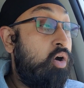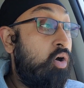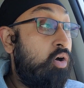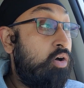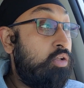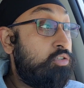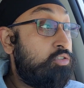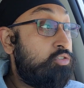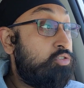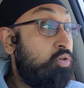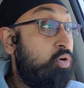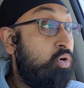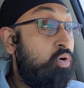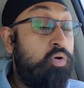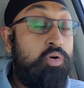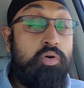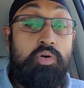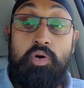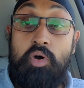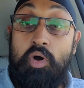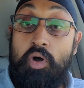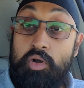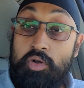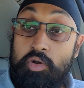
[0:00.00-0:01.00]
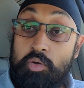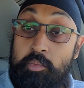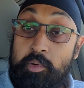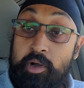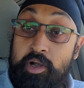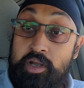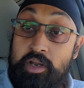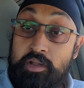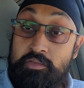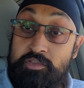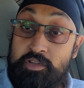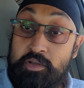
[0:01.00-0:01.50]
ऑल्सो
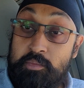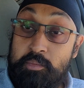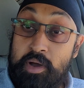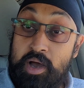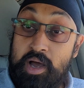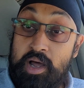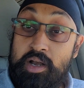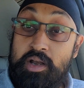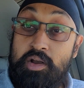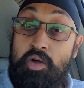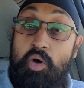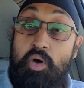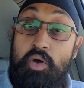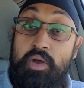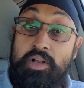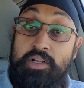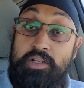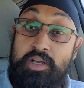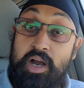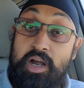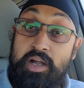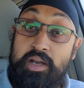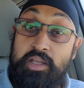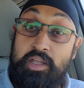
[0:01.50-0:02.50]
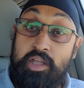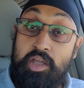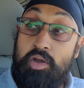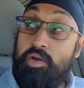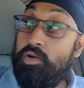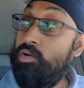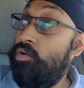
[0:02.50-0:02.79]
ऑटोमेटिव सामान ऑयल गाड़ी के